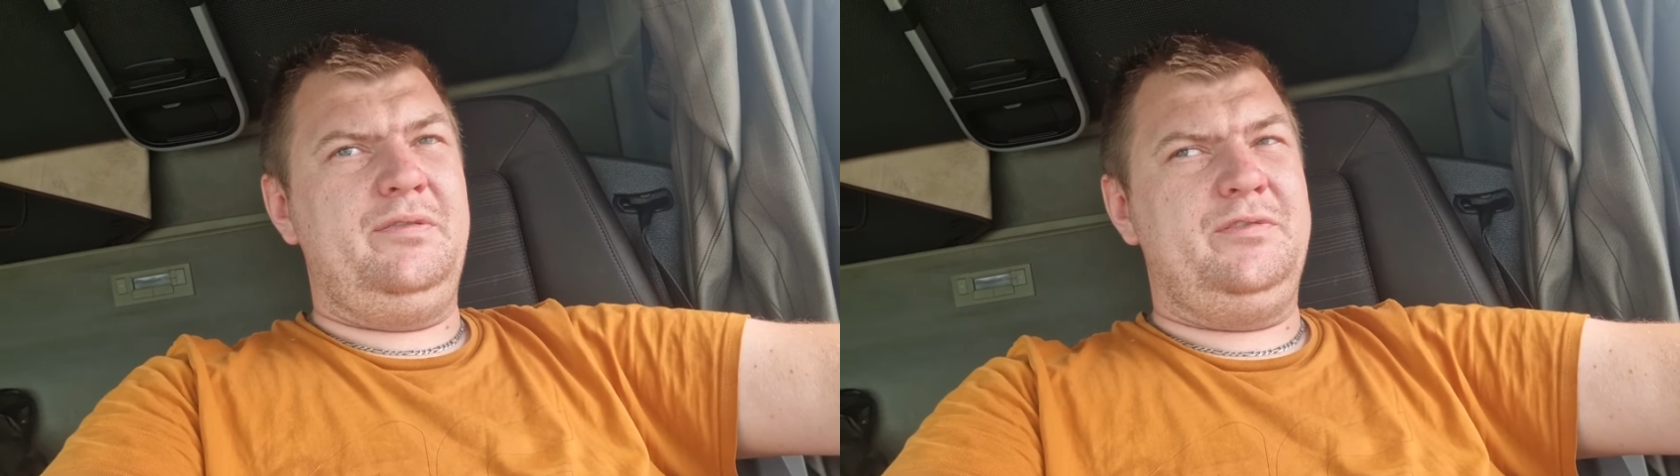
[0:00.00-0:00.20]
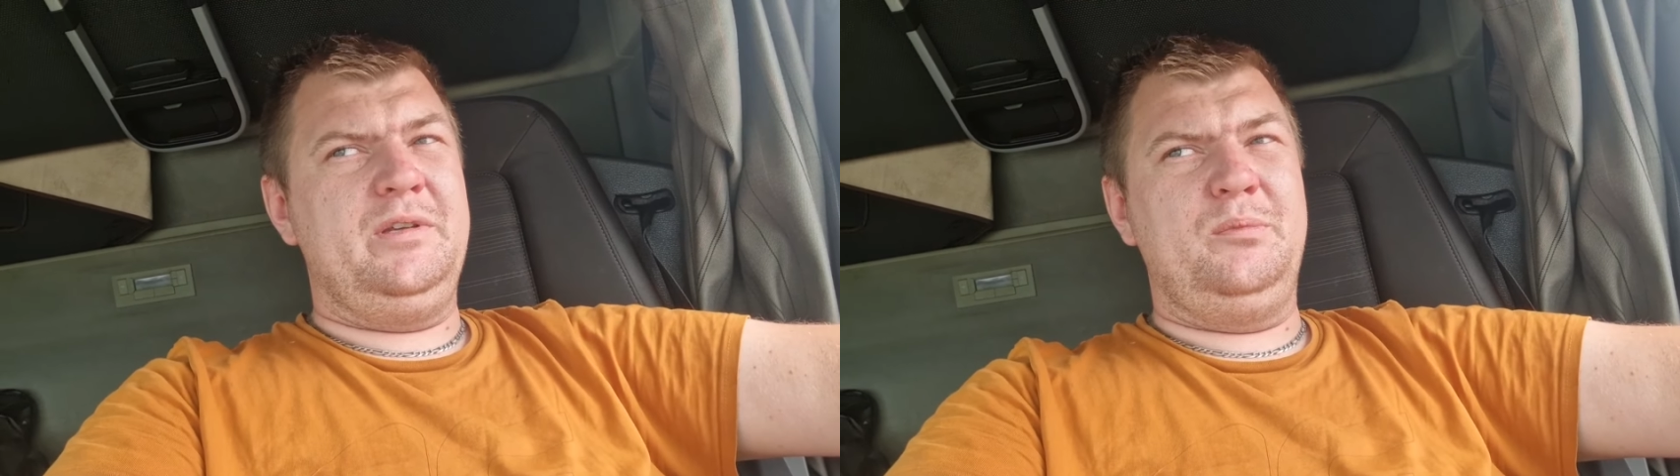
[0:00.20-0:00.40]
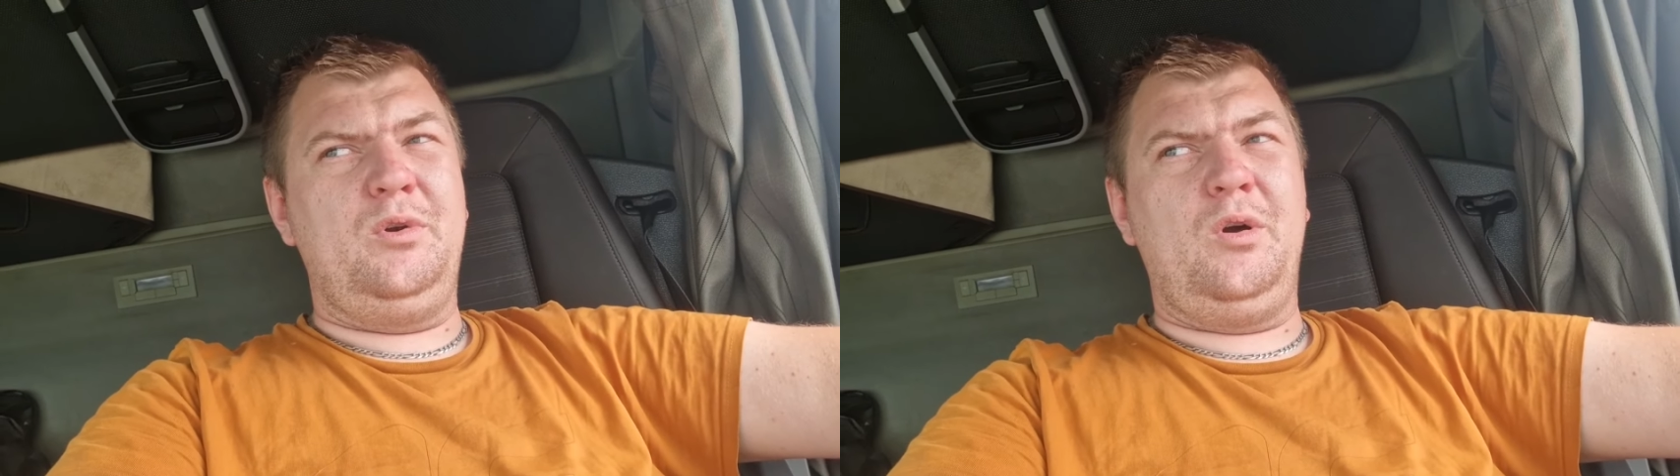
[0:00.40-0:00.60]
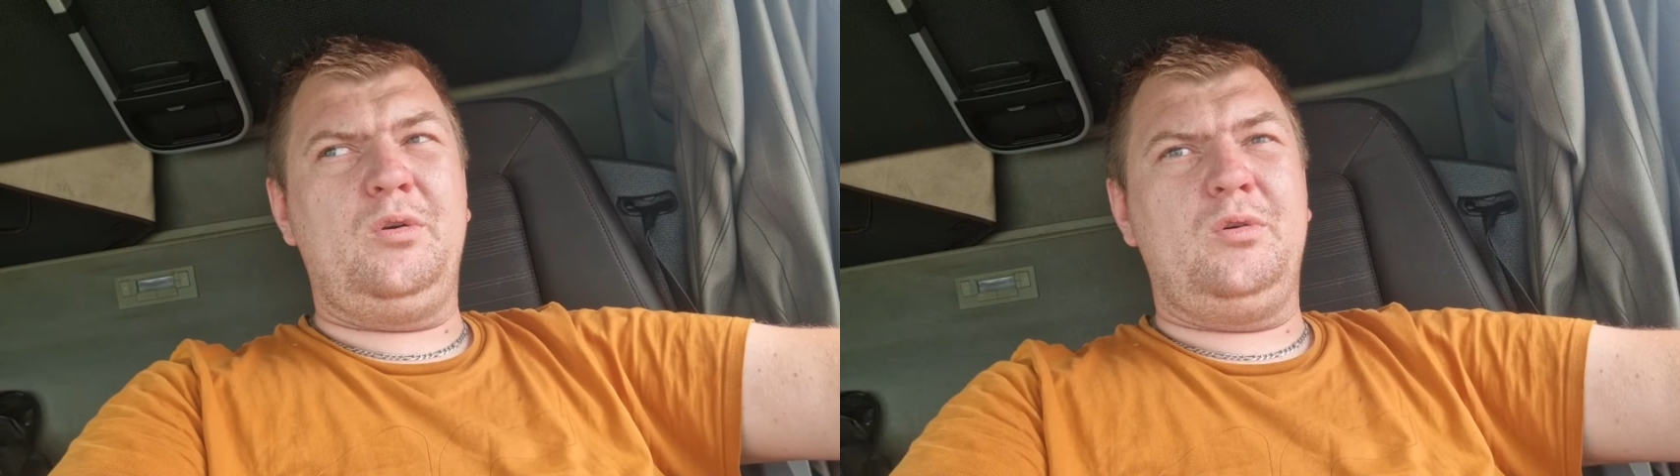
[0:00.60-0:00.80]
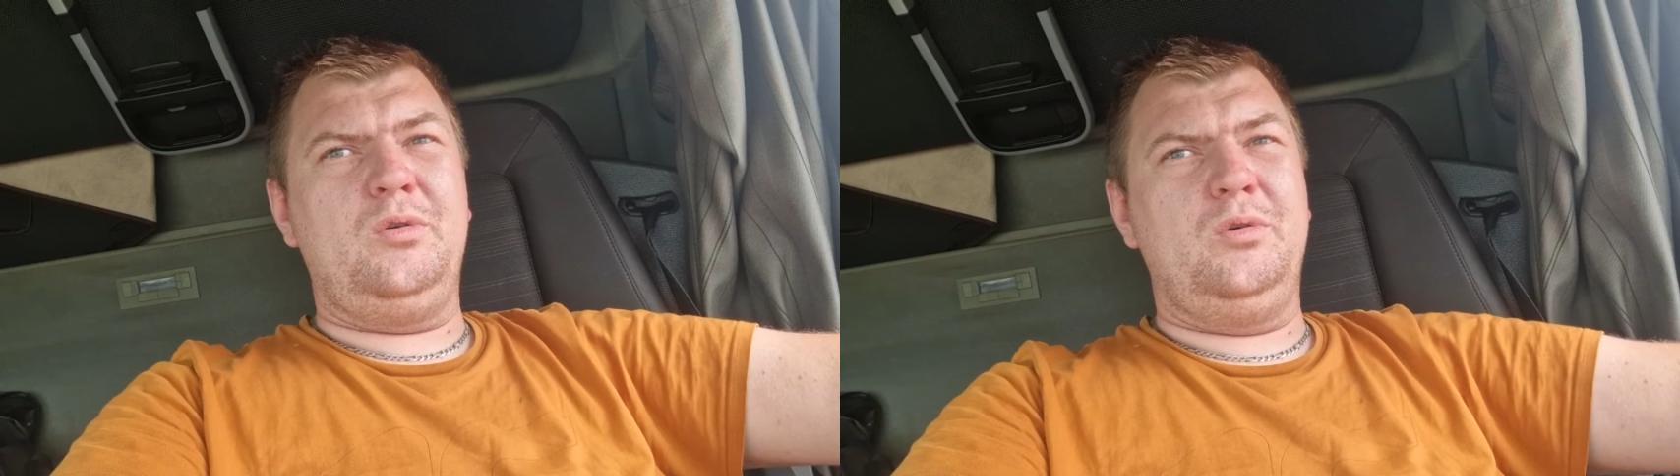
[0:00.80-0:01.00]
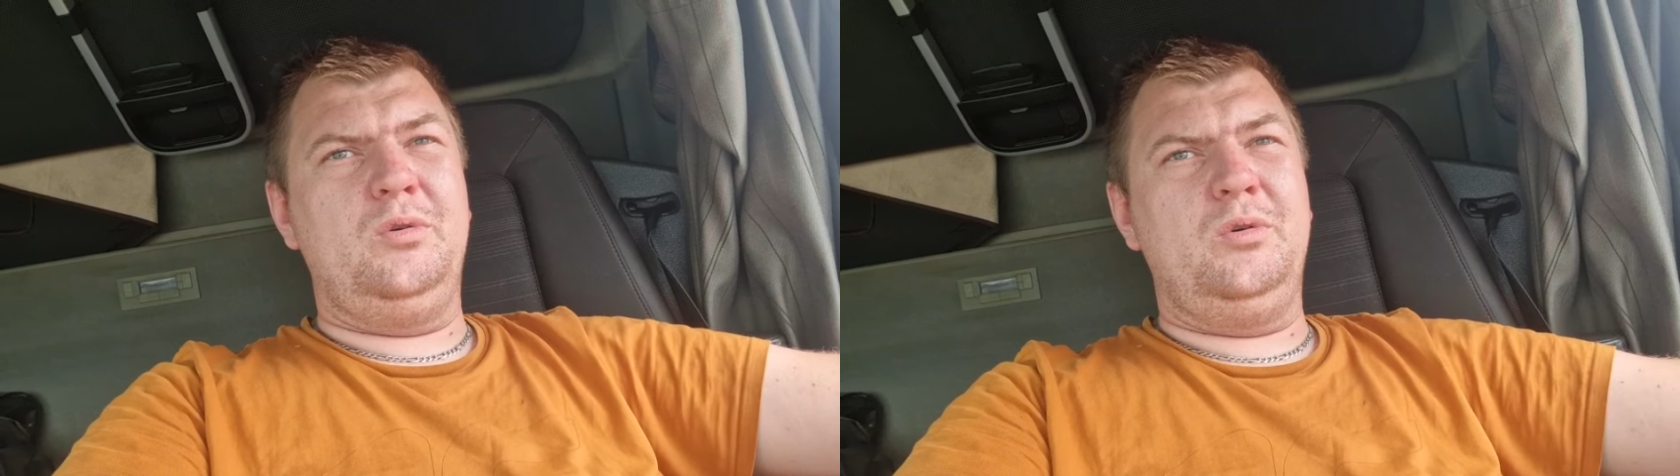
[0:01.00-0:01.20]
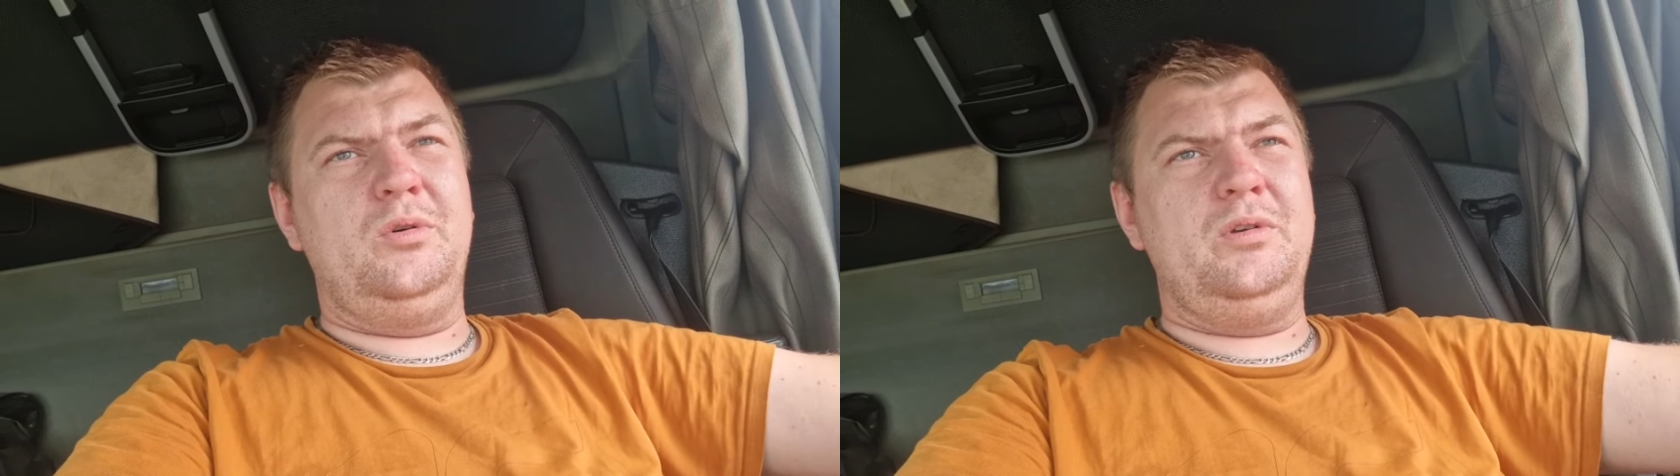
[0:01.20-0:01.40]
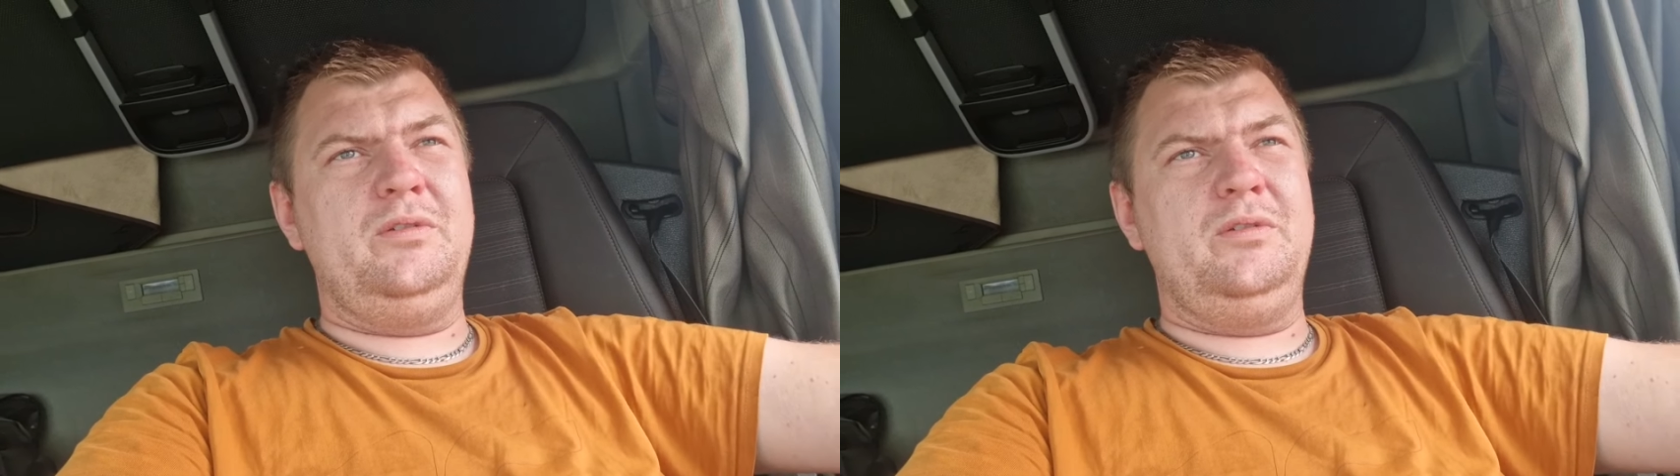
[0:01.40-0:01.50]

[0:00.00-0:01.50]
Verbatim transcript: w tym roku